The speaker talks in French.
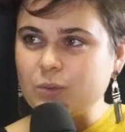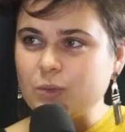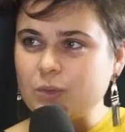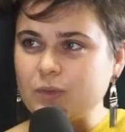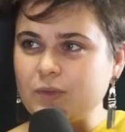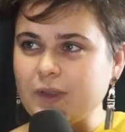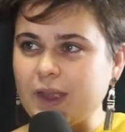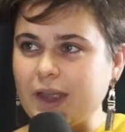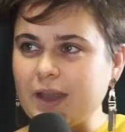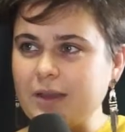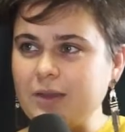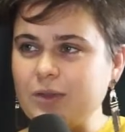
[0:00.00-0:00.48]
de
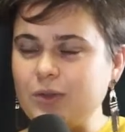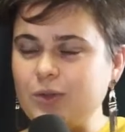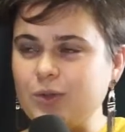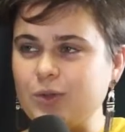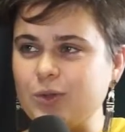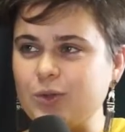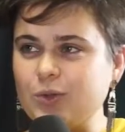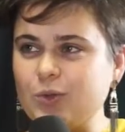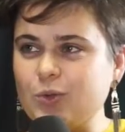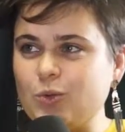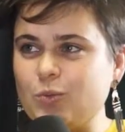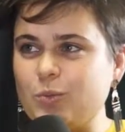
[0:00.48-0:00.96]
montagne,
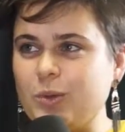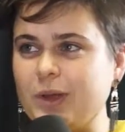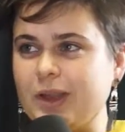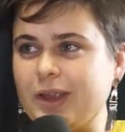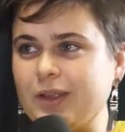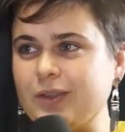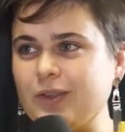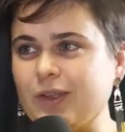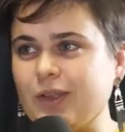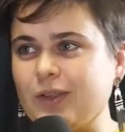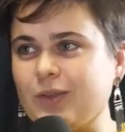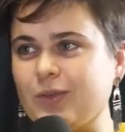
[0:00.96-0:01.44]

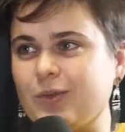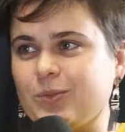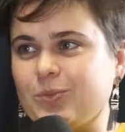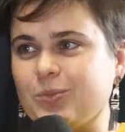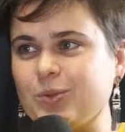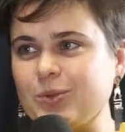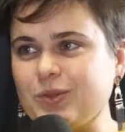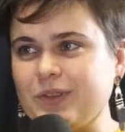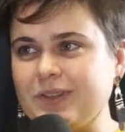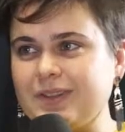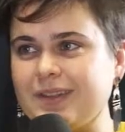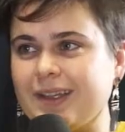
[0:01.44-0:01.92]
couplé couplés de
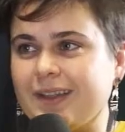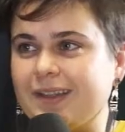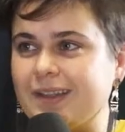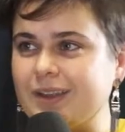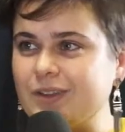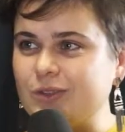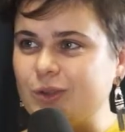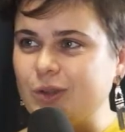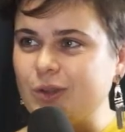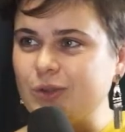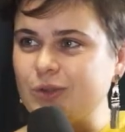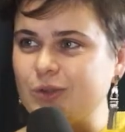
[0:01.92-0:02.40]
petites
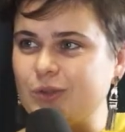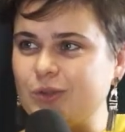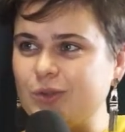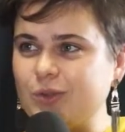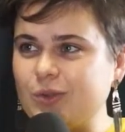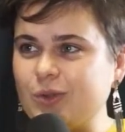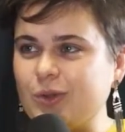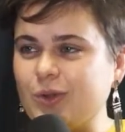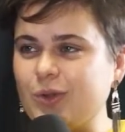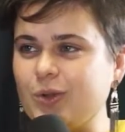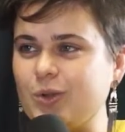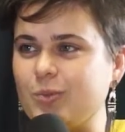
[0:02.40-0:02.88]
anecdotes
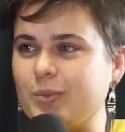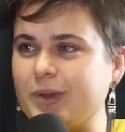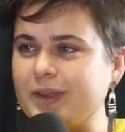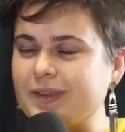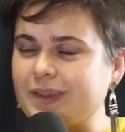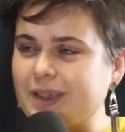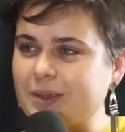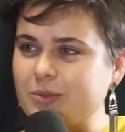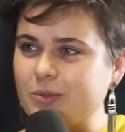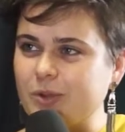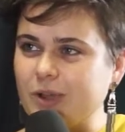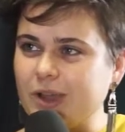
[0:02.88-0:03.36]
sur le
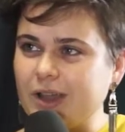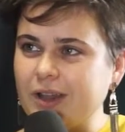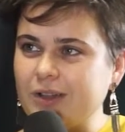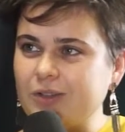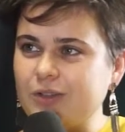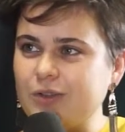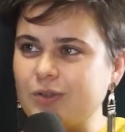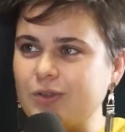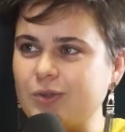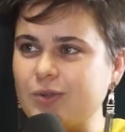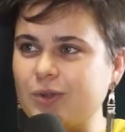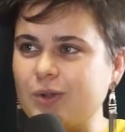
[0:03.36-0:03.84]

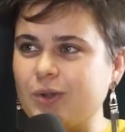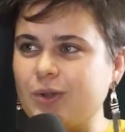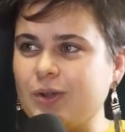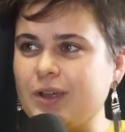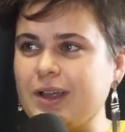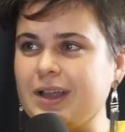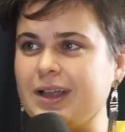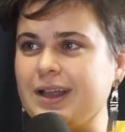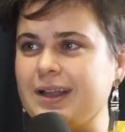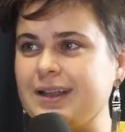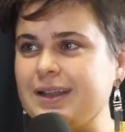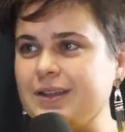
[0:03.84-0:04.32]
patrimoine, sur
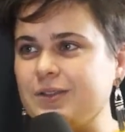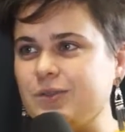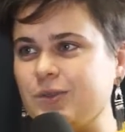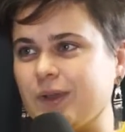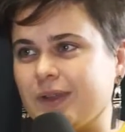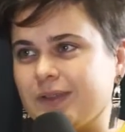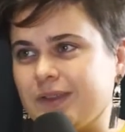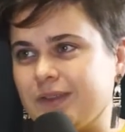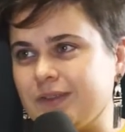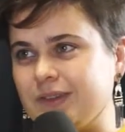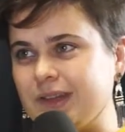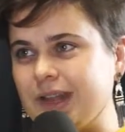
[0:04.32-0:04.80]

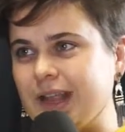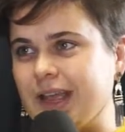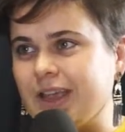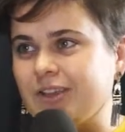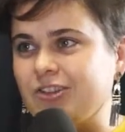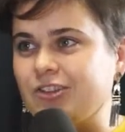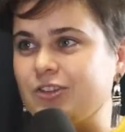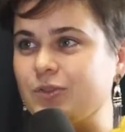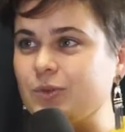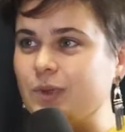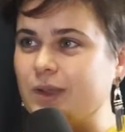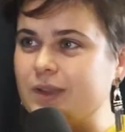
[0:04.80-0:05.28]
l'histoire des
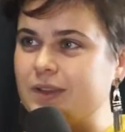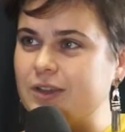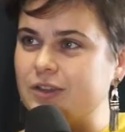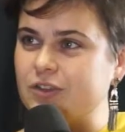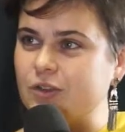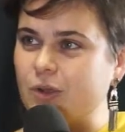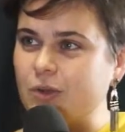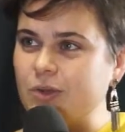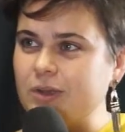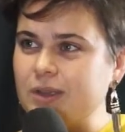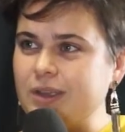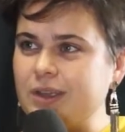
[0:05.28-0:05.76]
villages, l'histoire des
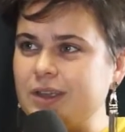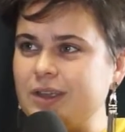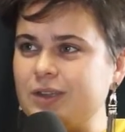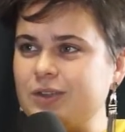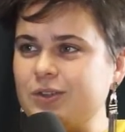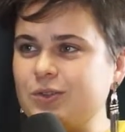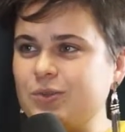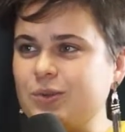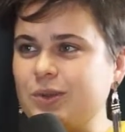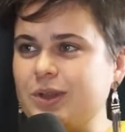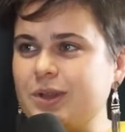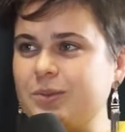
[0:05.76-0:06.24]
gens,
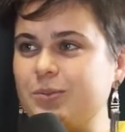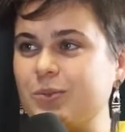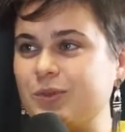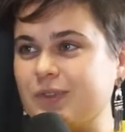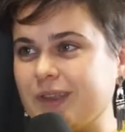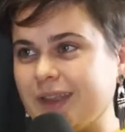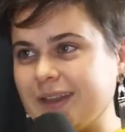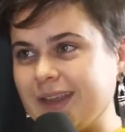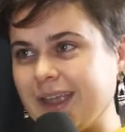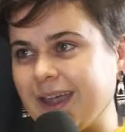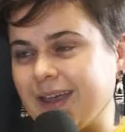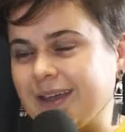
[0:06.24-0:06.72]
sur les
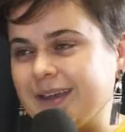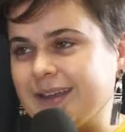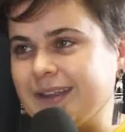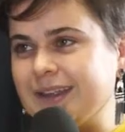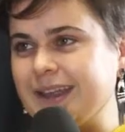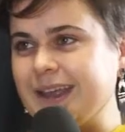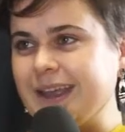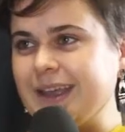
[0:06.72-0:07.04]
montagnards.